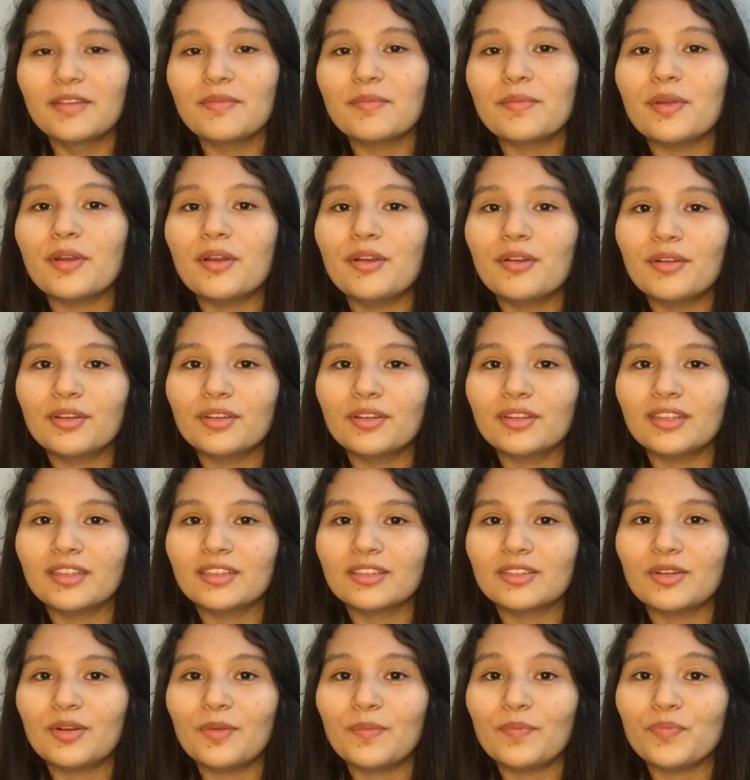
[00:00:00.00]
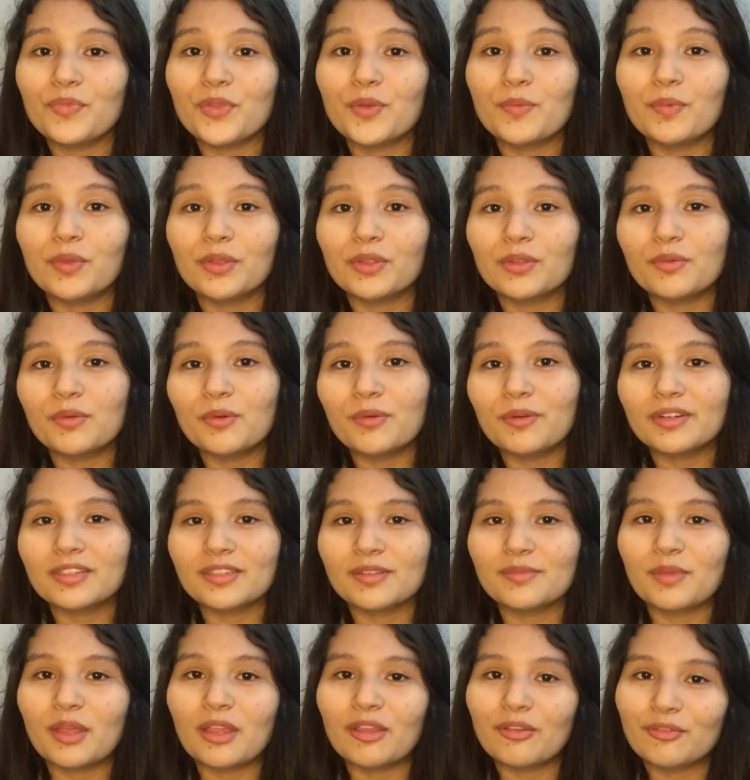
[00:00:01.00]
Pero luego de eso empezó a
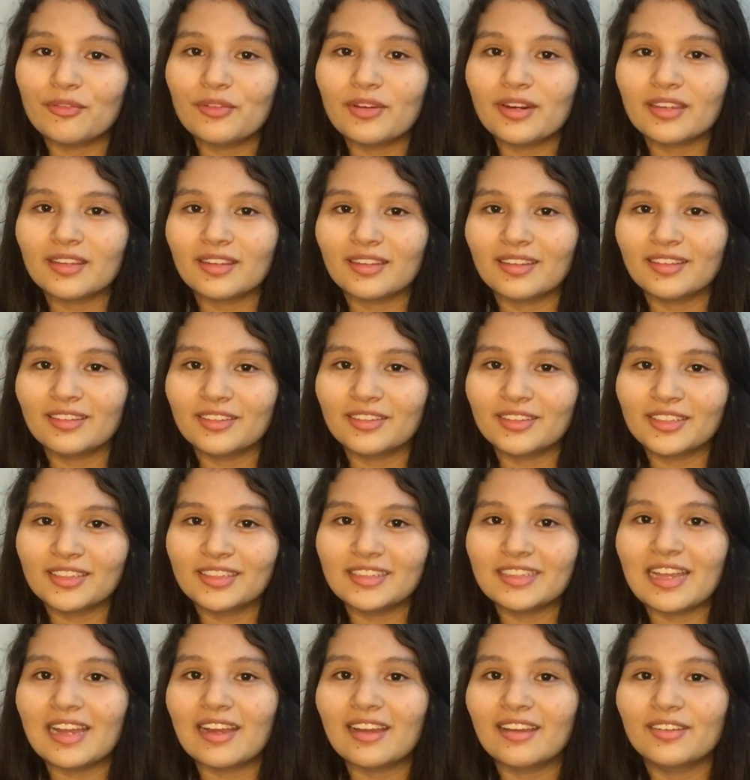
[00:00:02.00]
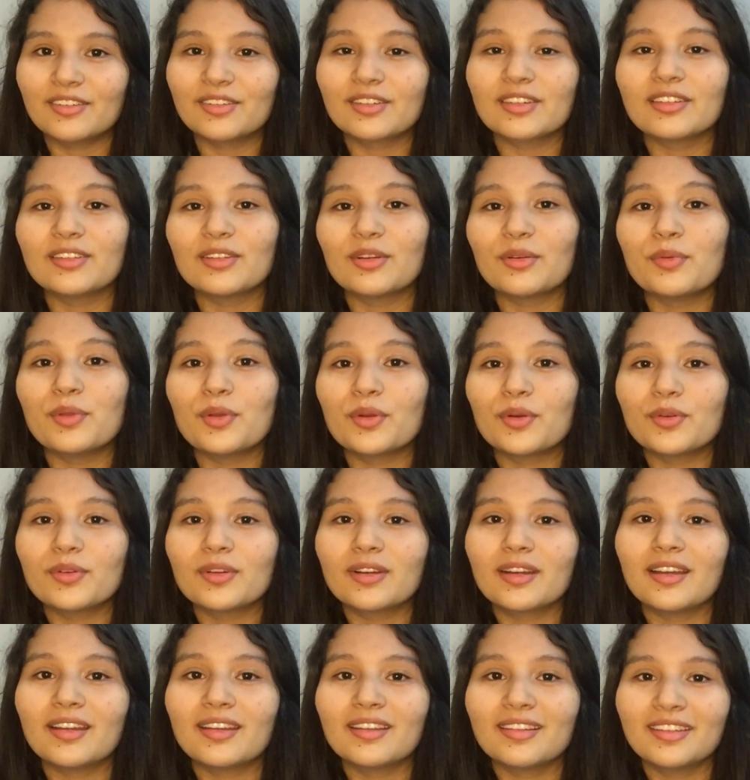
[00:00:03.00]
moverse más fuerte. Entonces ya creo que nos vio con
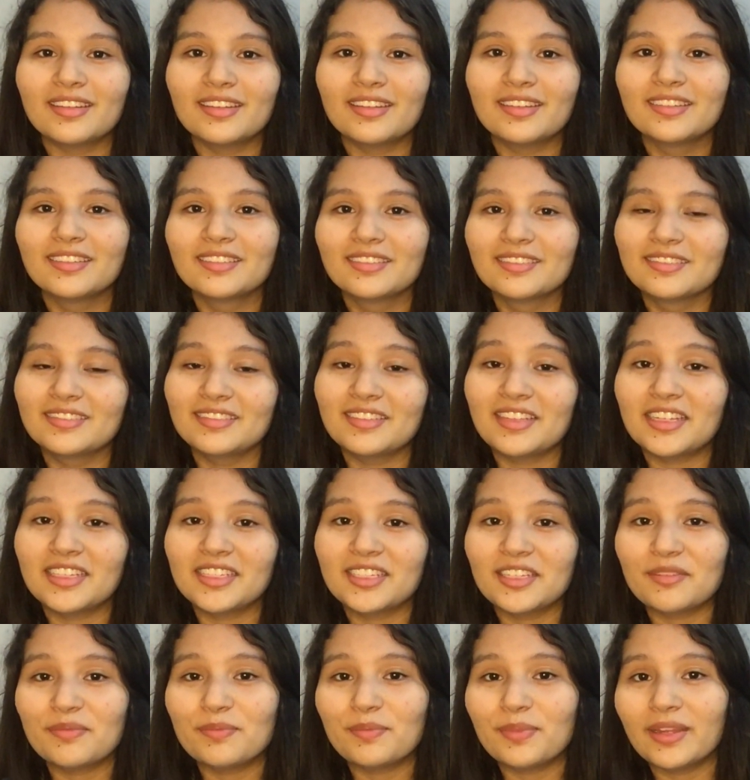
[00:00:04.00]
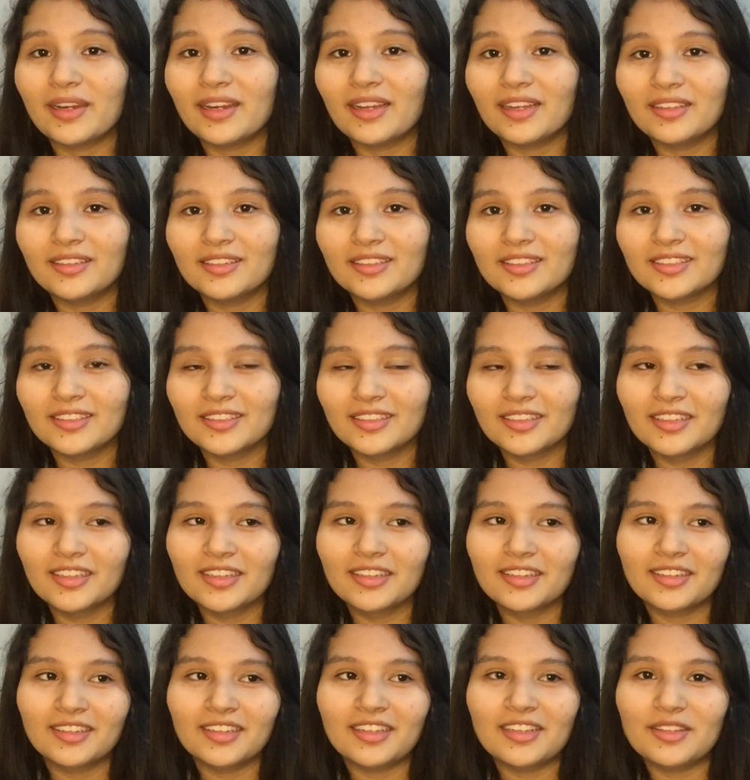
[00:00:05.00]
cara de, desesperados
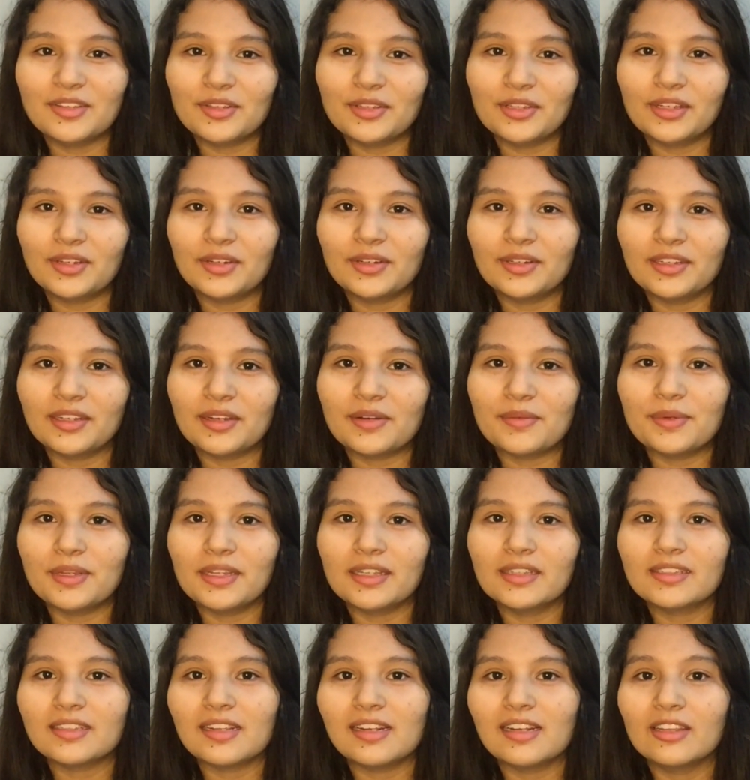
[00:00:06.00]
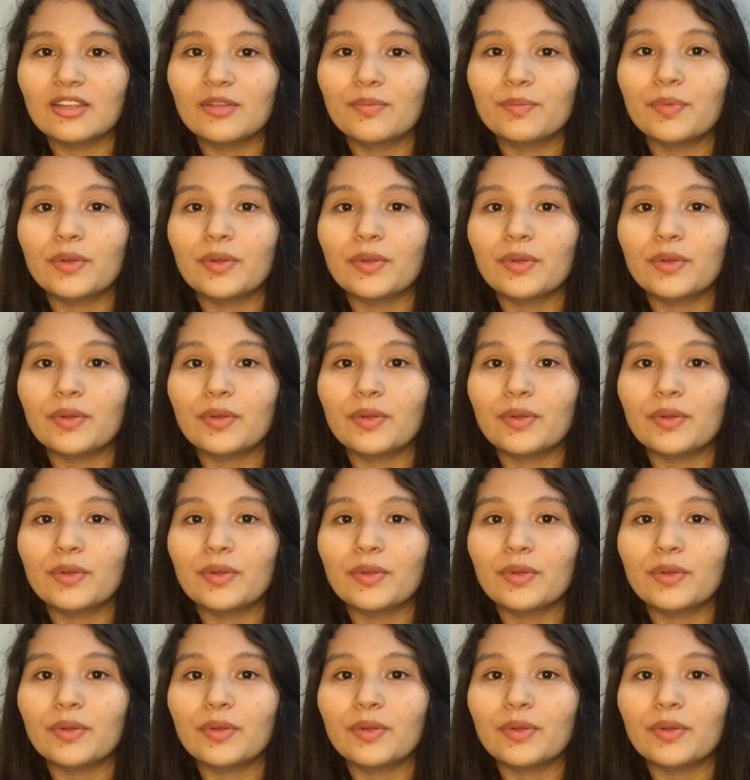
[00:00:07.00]
y nos dijo, ya, vayan saliendo.